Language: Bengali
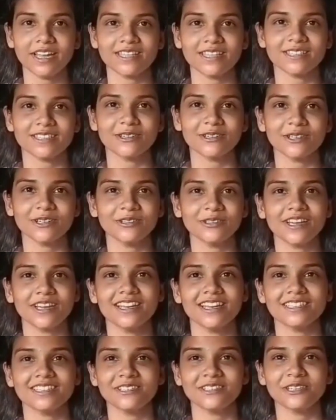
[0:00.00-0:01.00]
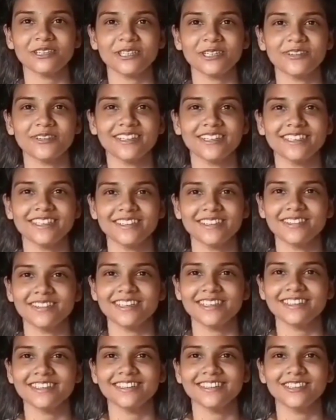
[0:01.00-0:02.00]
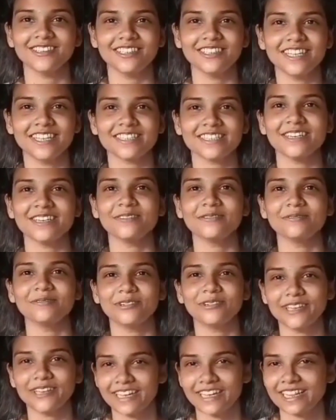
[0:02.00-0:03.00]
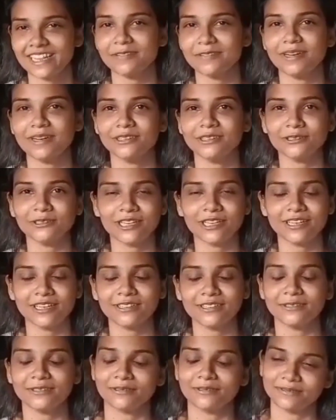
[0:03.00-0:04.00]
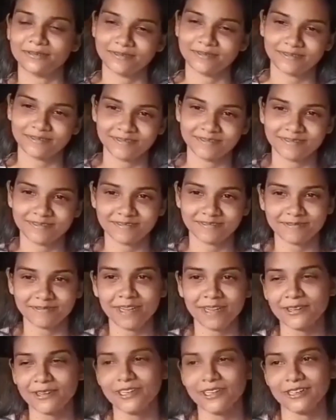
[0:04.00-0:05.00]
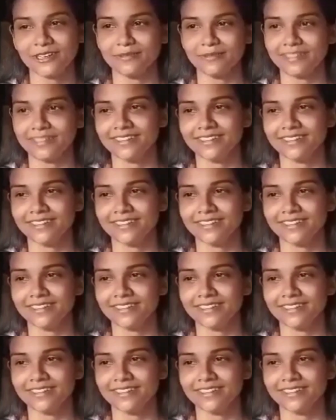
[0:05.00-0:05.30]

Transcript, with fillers: রাজ্যের হয়ে তো খেলেছি অনেকবারই এবার যদি দেশের হয়ে খেলতে পারি তো তাহলে তো ভালো লাগবে